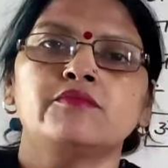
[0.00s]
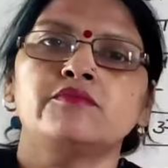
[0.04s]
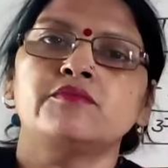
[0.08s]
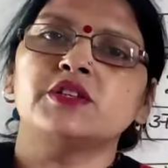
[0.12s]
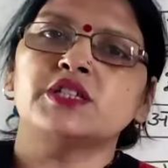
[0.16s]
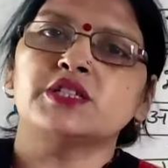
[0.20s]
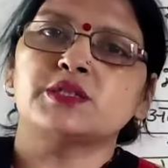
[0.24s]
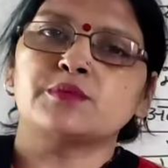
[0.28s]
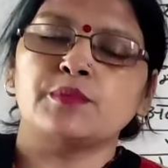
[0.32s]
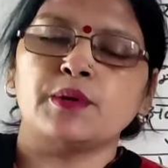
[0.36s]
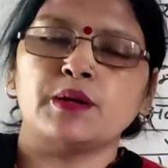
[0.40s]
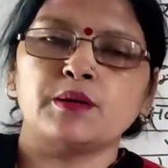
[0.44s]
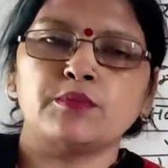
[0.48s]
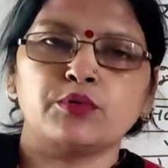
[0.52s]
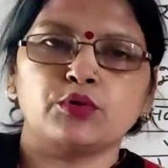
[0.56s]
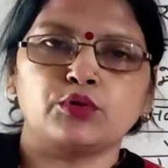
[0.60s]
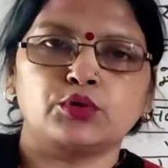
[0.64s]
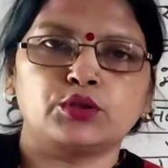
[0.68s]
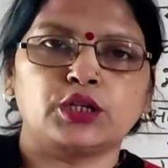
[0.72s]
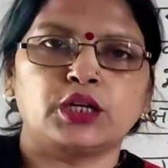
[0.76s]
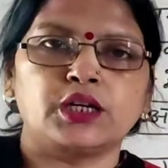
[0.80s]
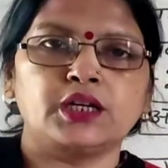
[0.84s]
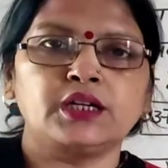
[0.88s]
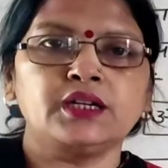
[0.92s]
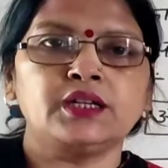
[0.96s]
विस्मय
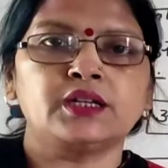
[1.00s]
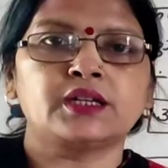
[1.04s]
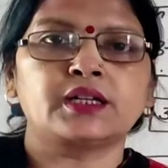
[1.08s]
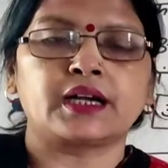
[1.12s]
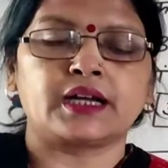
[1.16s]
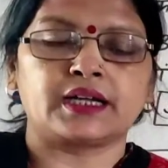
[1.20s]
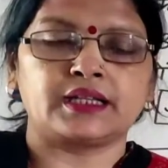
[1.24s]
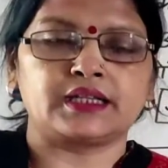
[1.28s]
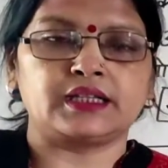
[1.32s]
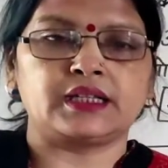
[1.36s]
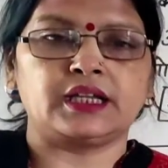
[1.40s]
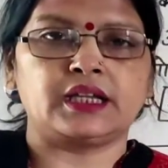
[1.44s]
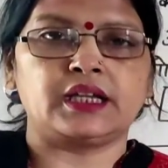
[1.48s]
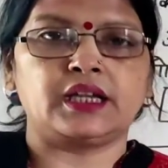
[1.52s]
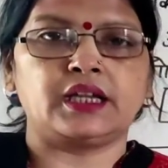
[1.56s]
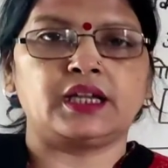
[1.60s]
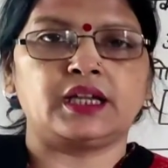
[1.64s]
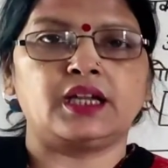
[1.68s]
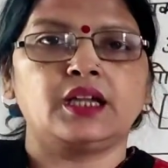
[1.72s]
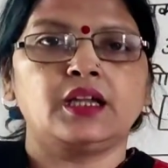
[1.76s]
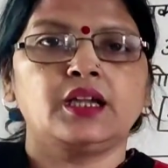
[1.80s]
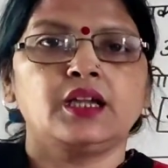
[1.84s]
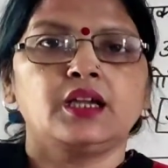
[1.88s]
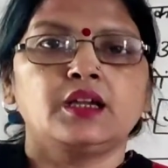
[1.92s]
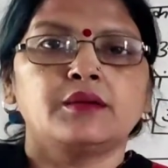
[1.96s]
बोधक कहते
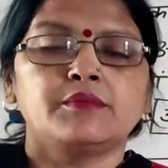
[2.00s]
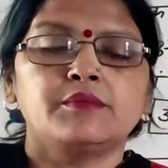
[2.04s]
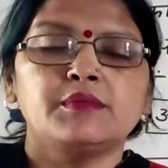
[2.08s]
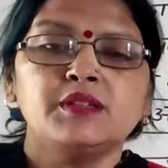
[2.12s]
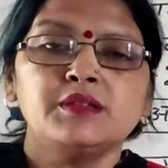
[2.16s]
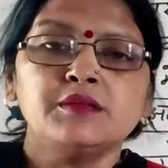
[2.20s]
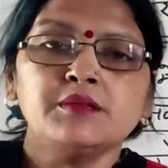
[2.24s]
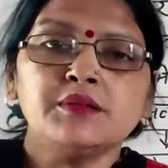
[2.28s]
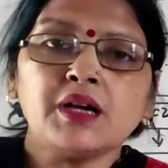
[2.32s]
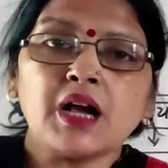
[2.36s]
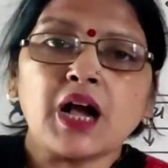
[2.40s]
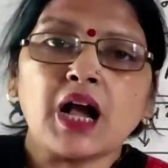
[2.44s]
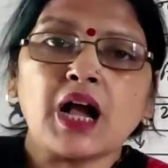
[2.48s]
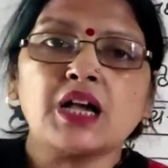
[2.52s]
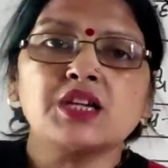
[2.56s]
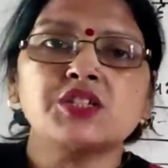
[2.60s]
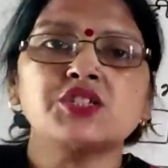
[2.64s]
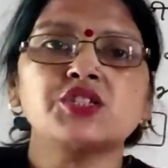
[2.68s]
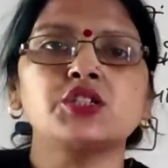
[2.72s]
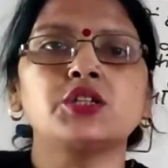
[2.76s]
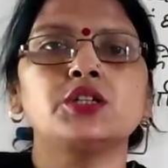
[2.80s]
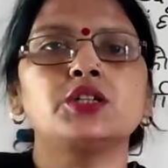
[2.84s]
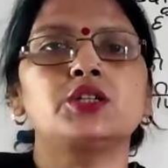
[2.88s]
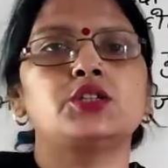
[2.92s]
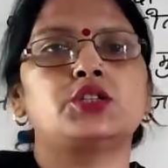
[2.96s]
हैं मेरे
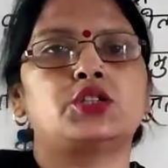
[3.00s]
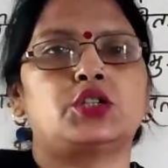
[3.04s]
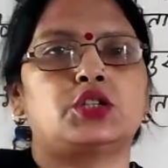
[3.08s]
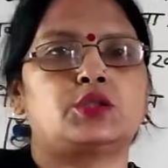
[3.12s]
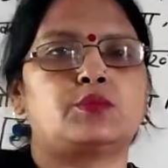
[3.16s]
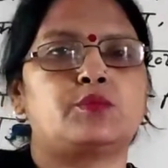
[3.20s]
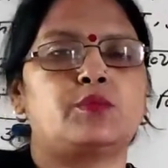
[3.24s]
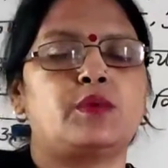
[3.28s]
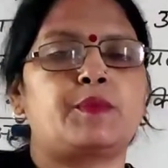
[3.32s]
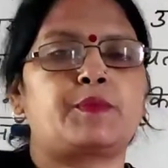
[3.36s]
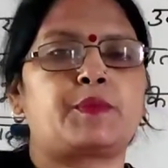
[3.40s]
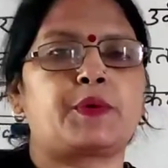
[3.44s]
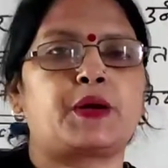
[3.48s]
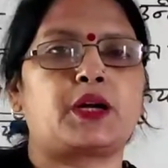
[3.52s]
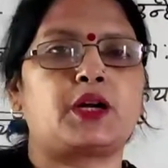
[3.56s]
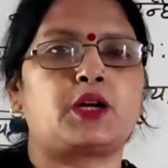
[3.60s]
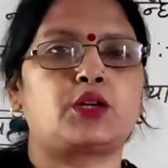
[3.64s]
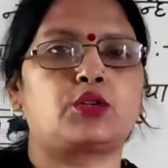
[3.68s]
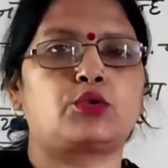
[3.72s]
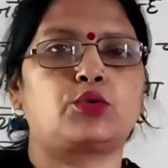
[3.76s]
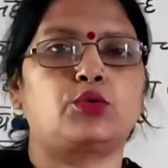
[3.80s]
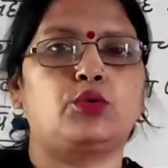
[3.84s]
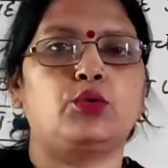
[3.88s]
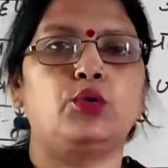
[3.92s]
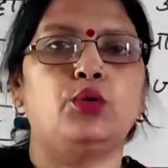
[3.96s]
आश्चर्य जिसमें
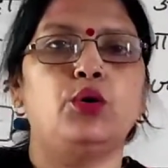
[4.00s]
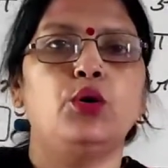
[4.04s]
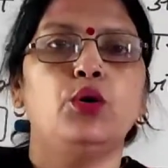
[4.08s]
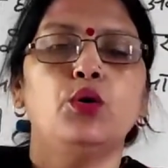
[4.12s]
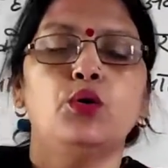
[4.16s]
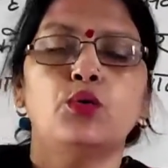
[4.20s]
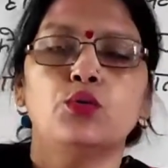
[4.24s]
प्रकट हो